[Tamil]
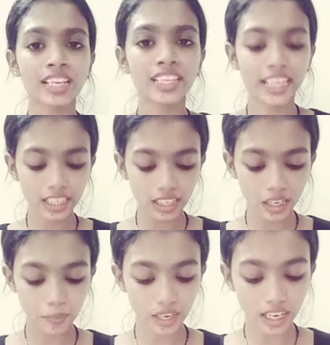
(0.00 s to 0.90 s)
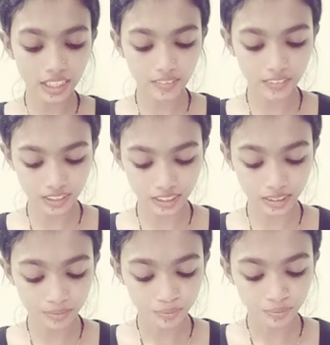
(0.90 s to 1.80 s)
என்னன்னா நம்ம நாட்டில் வந்துட்டு
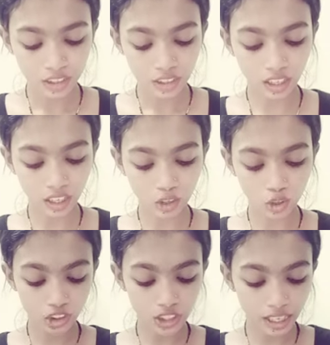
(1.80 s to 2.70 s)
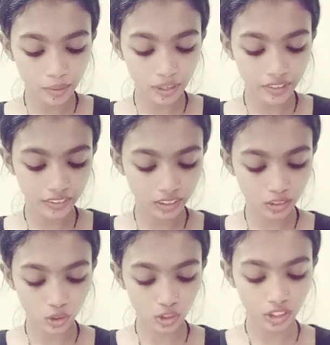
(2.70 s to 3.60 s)
கொஞ்ச நாளைக்கு முன்னாடி
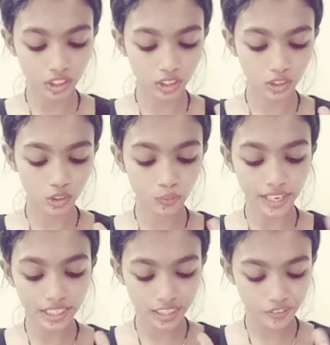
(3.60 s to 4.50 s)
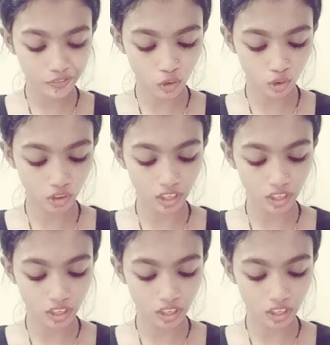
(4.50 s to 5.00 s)
வந்துட்டு ஒரு டுவெண்ட்டி ஃபோர்